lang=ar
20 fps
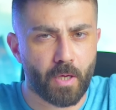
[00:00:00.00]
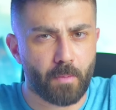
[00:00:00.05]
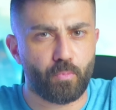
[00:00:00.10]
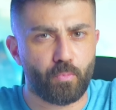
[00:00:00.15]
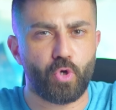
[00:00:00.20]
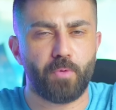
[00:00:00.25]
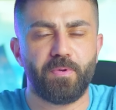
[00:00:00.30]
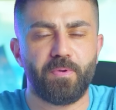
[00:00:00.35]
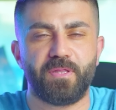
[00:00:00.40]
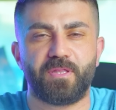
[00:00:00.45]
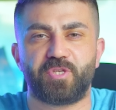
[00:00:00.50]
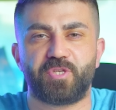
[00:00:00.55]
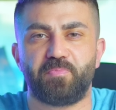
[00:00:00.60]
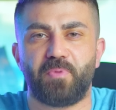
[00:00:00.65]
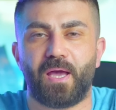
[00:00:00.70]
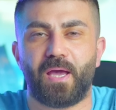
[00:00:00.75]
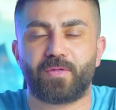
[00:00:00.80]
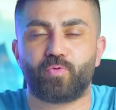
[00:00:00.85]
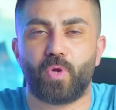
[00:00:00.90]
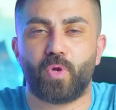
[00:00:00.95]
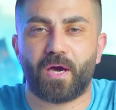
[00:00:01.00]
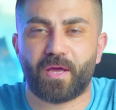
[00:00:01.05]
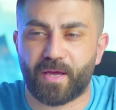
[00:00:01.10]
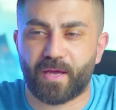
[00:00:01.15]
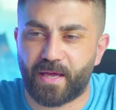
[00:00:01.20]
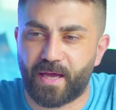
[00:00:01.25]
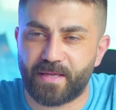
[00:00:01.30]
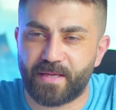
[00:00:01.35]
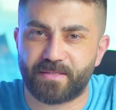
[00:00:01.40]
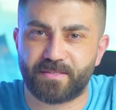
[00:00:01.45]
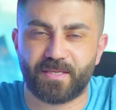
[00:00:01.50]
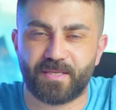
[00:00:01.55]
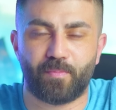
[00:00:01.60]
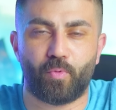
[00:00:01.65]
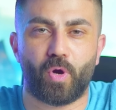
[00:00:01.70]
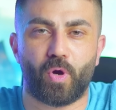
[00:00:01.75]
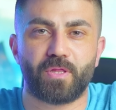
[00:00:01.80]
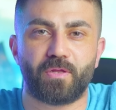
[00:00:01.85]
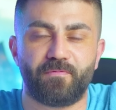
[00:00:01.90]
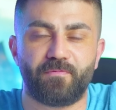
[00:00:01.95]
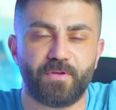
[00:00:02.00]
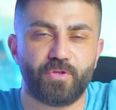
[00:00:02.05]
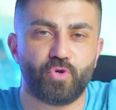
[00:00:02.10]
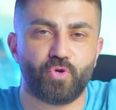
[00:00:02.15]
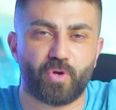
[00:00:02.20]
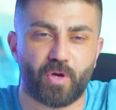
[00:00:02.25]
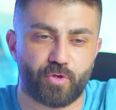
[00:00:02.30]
محبين تجميعات والحركات تابعوا هذا الفيديو